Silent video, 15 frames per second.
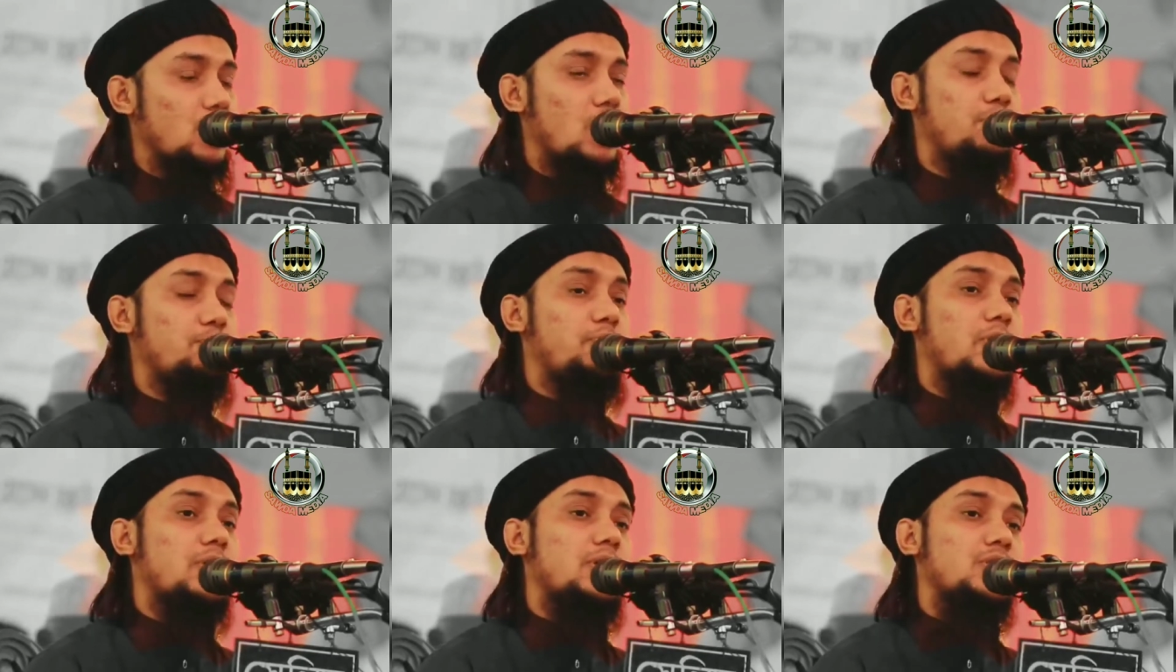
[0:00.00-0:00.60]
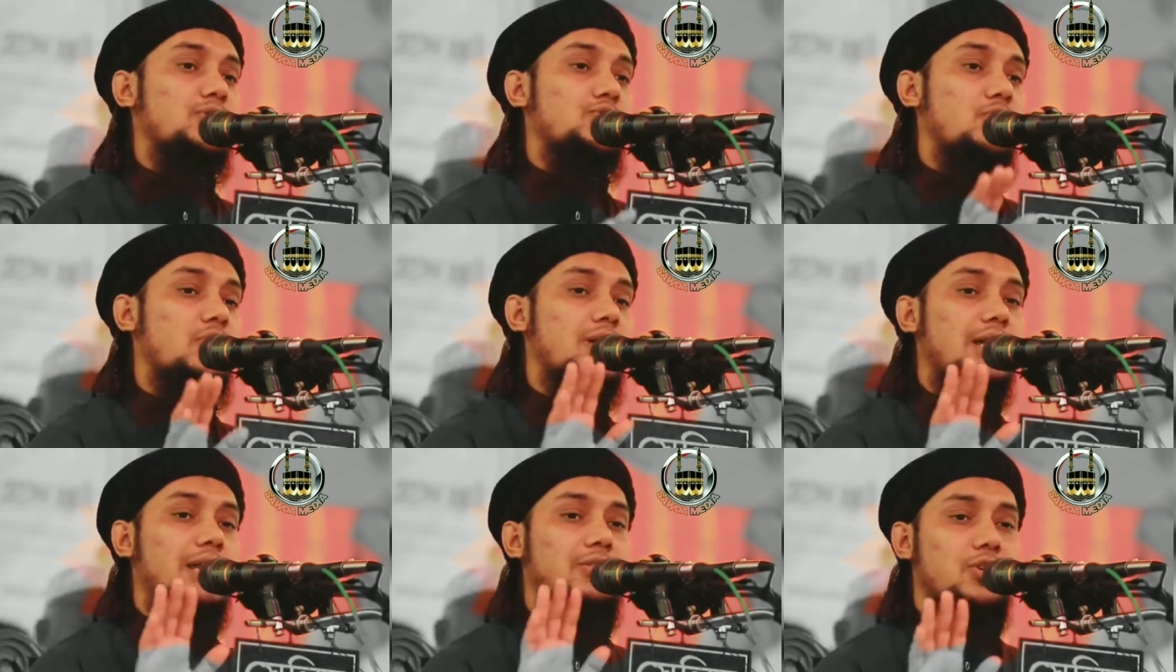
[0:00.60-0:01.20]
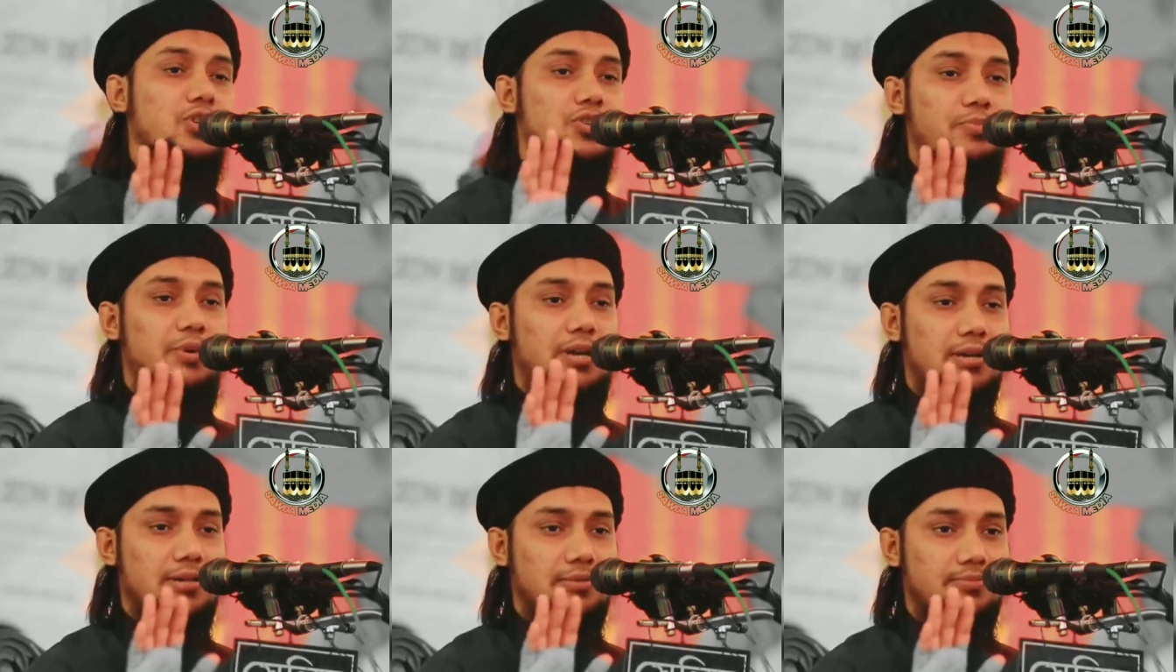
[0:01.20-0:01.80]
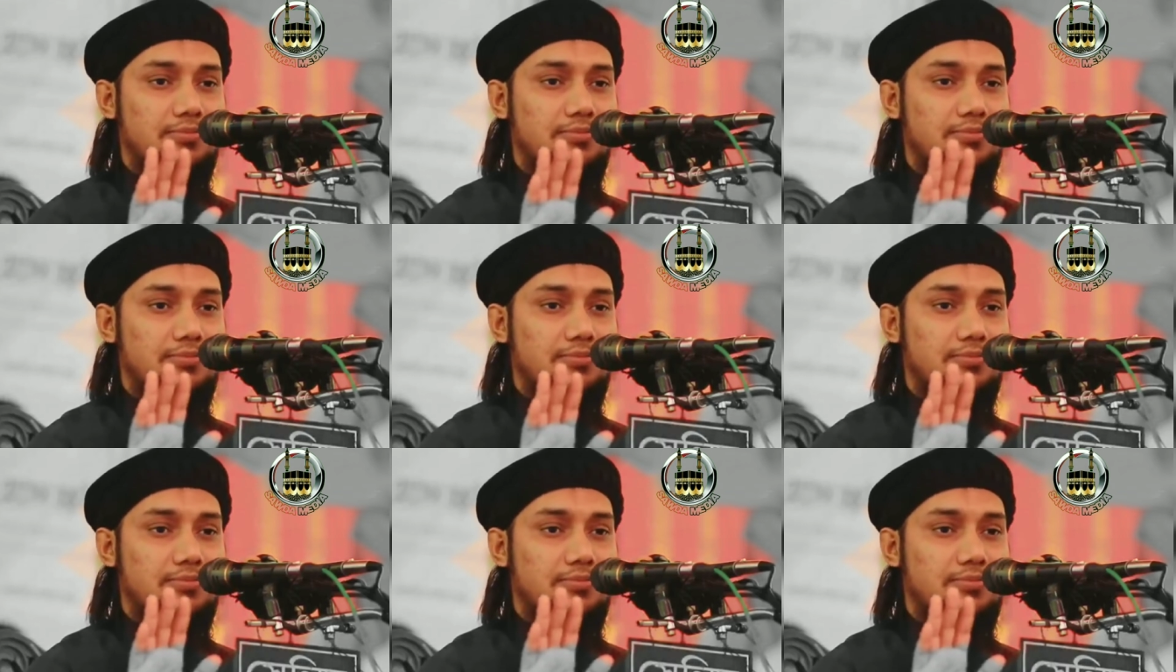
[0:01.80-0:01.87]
কমপক্ষে সকালে দশবার